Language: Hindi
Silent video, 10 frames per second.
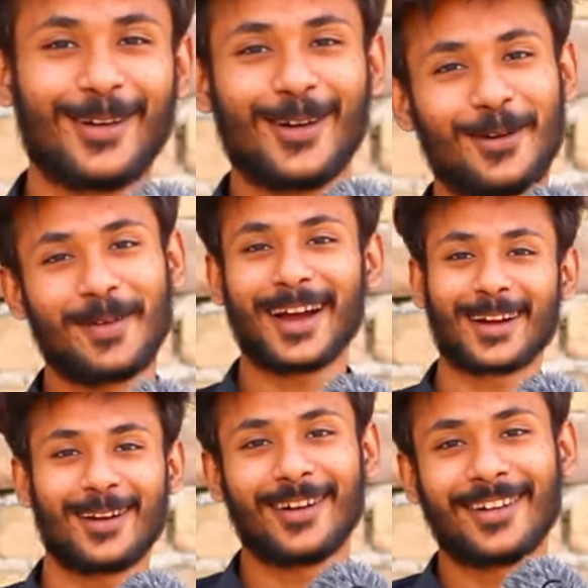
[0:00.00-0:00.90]
ओ माय
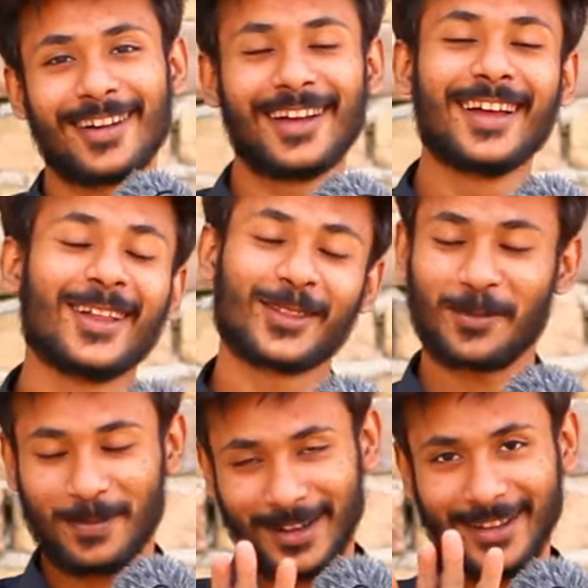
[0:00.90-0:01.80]
गॉड तो
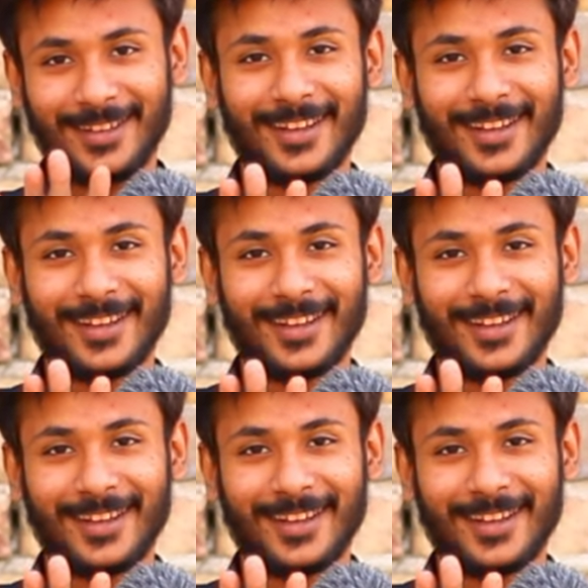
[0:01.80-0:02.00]
प्लीज़